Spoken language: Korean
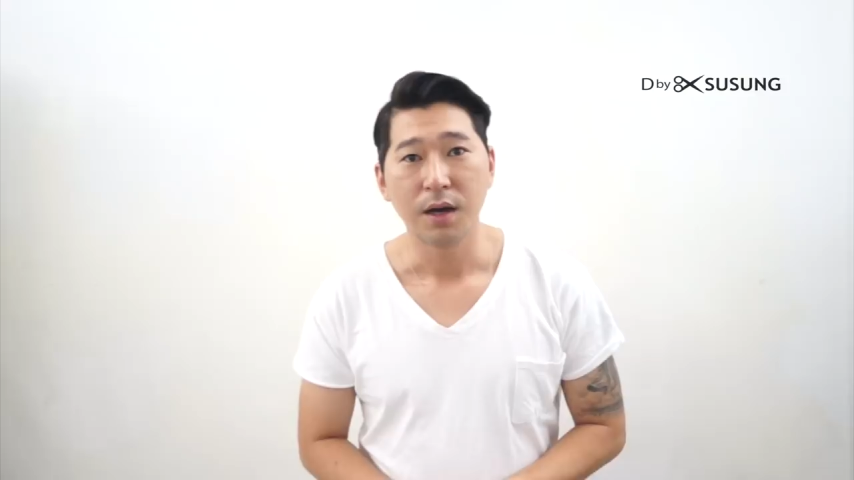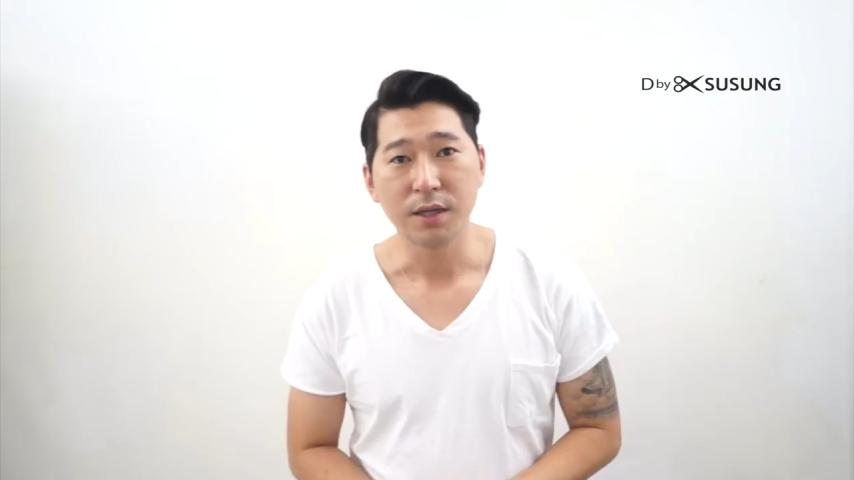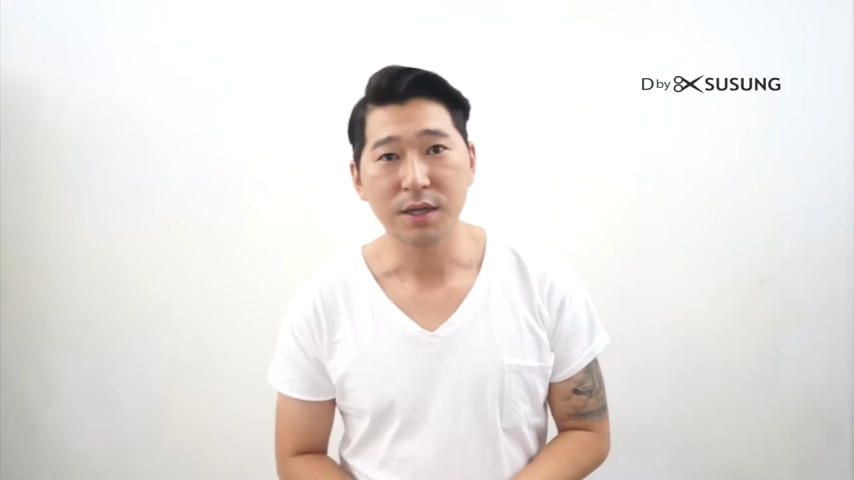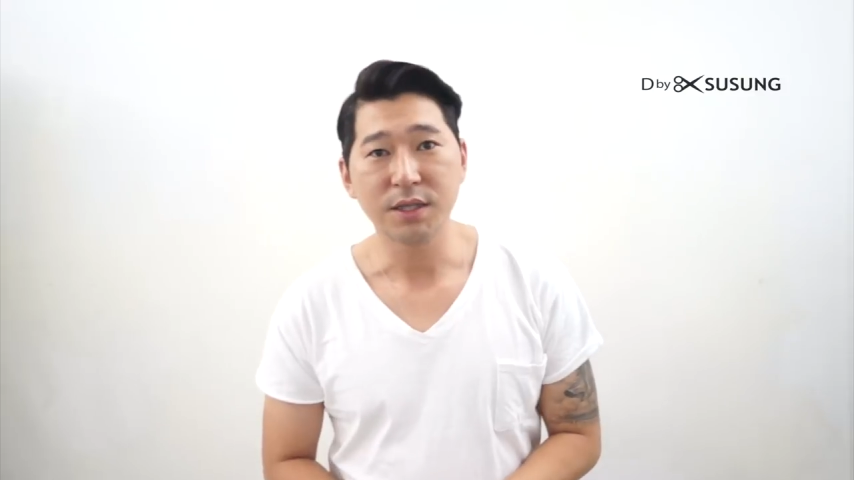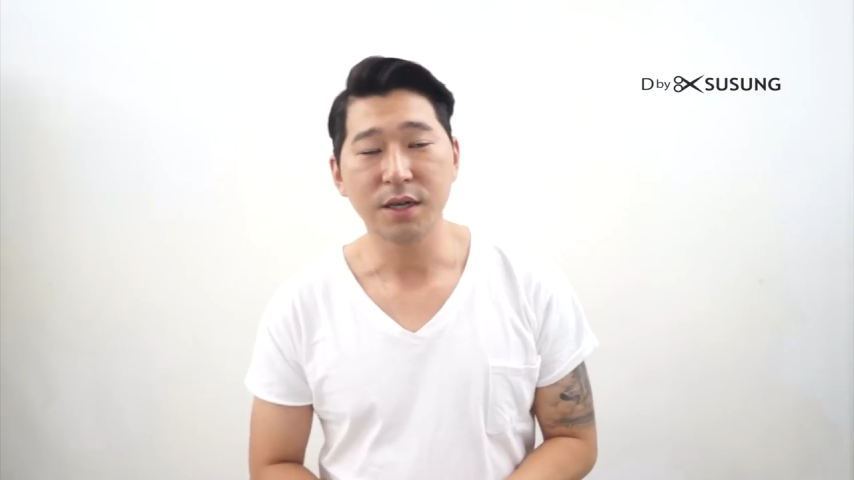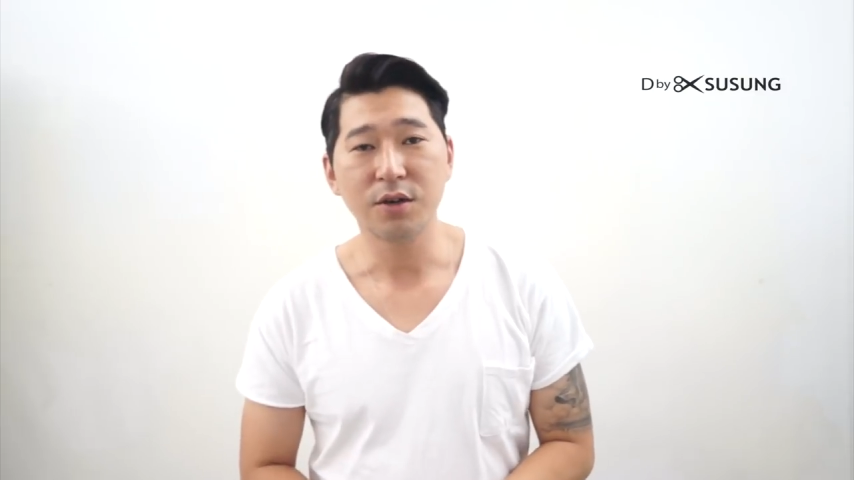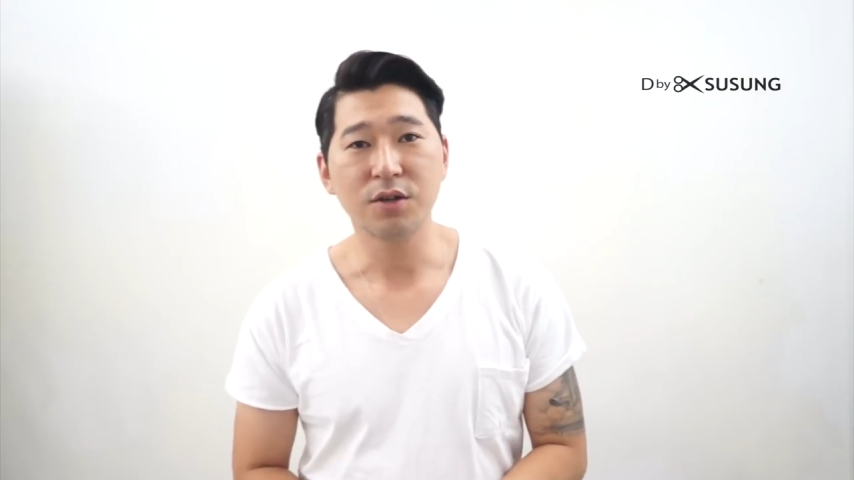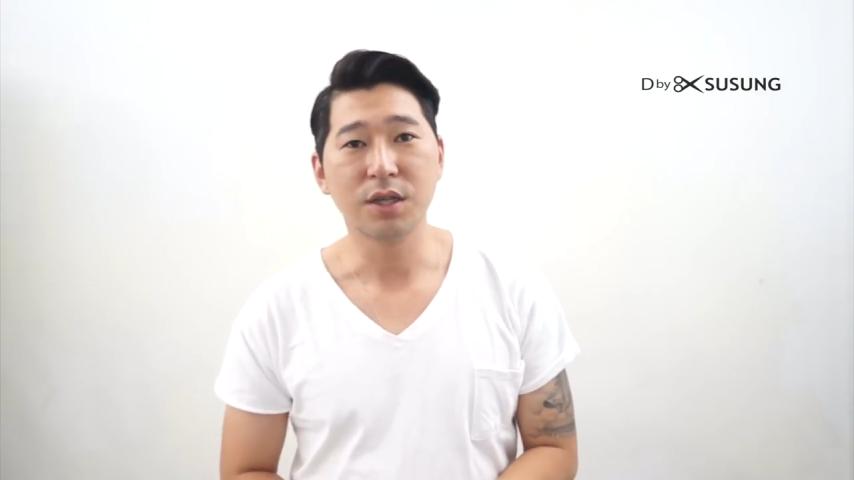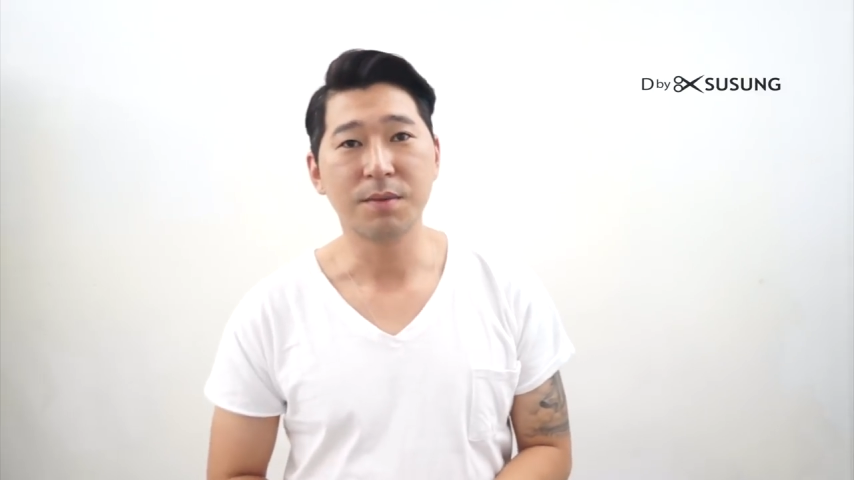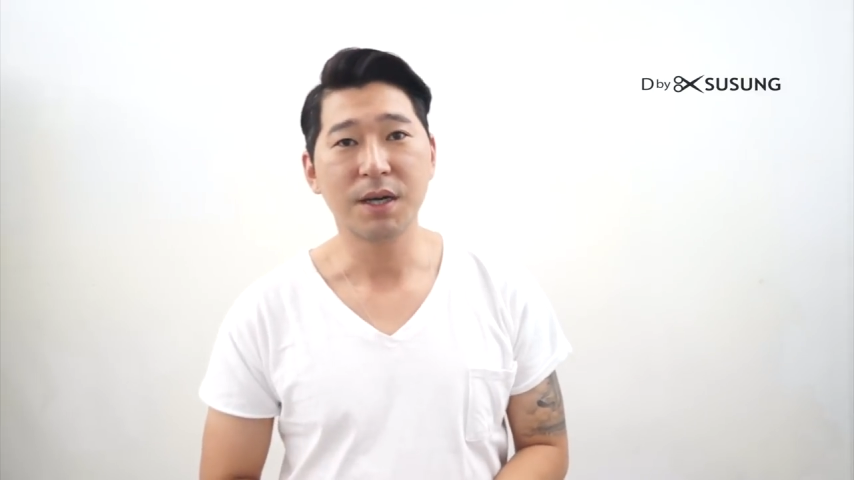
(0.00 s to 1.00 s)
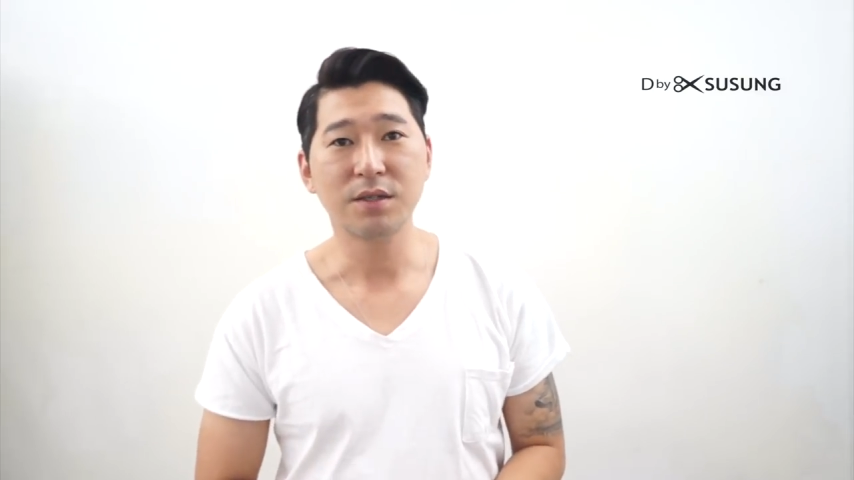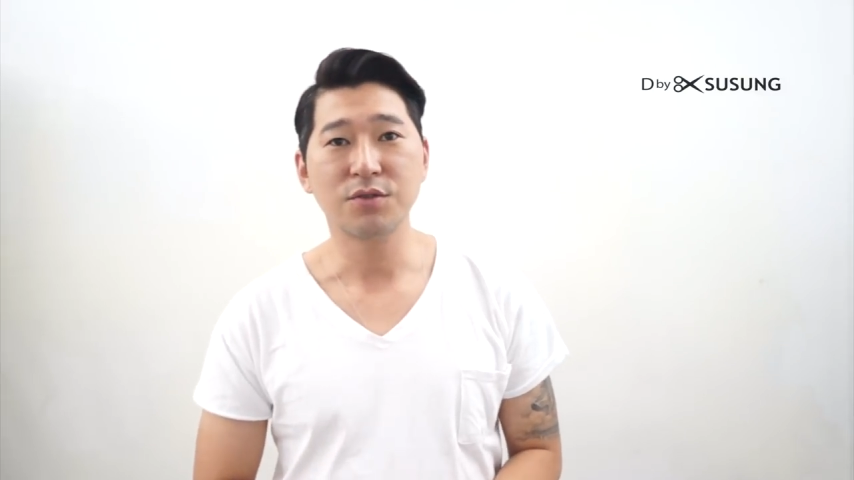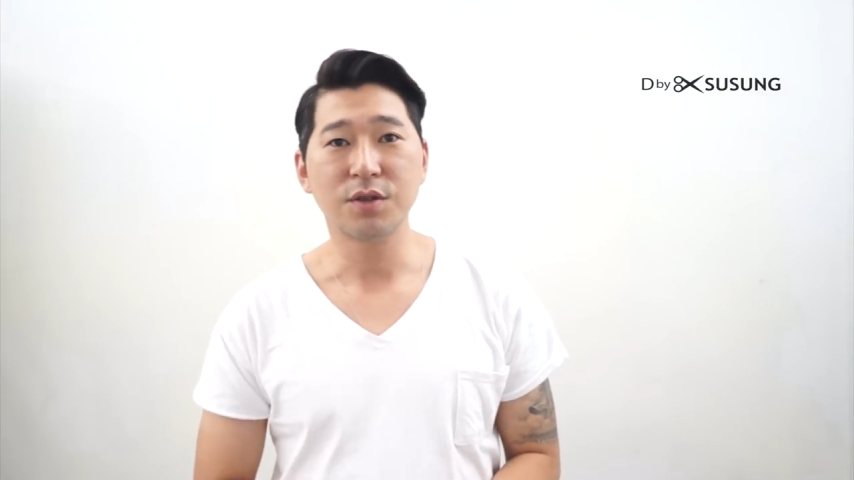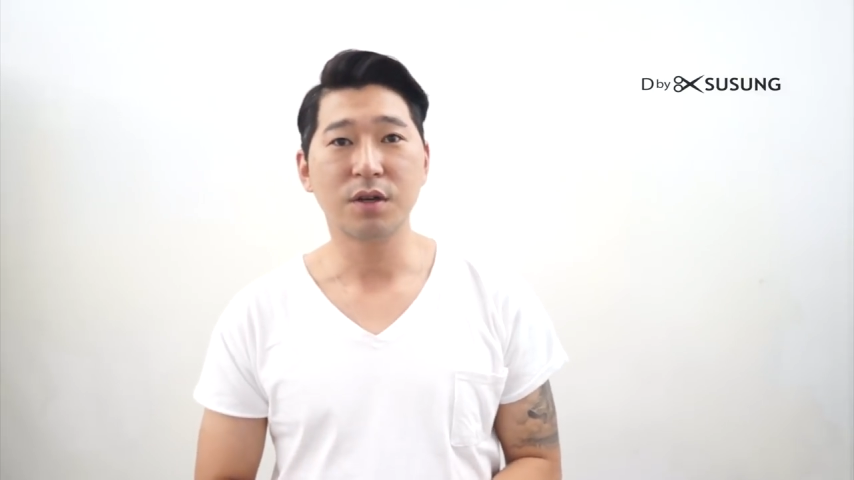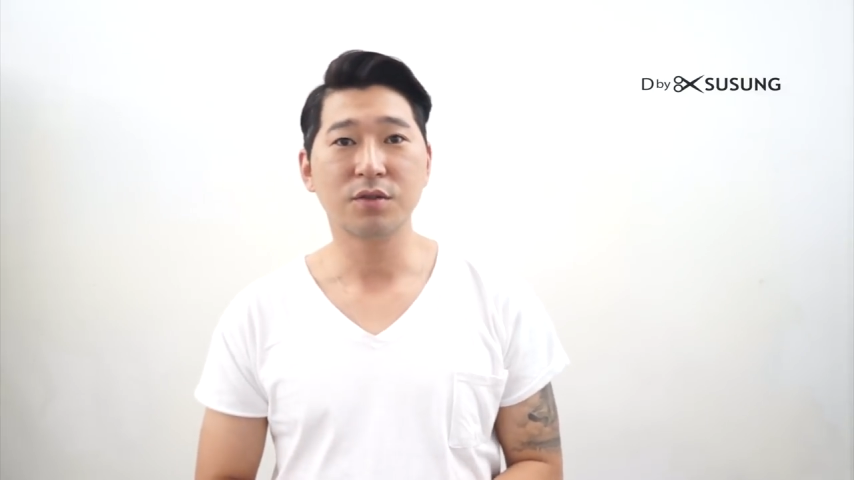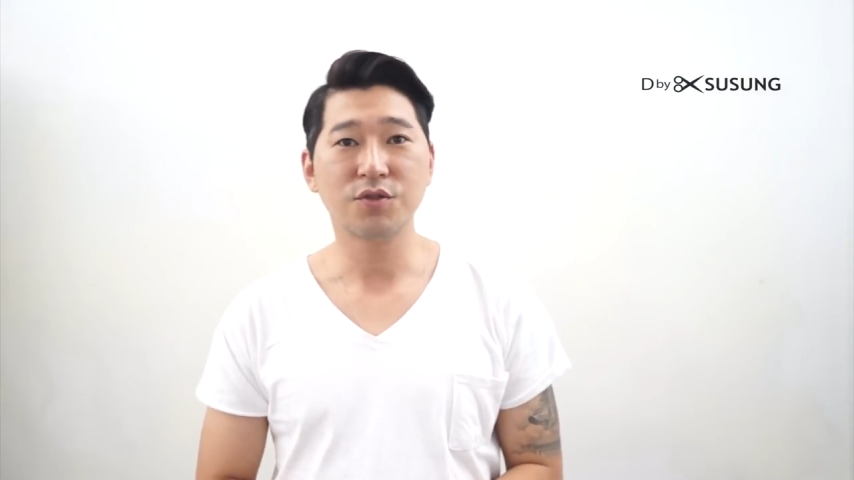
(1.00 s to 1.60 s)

안녕하세요 디바이 수성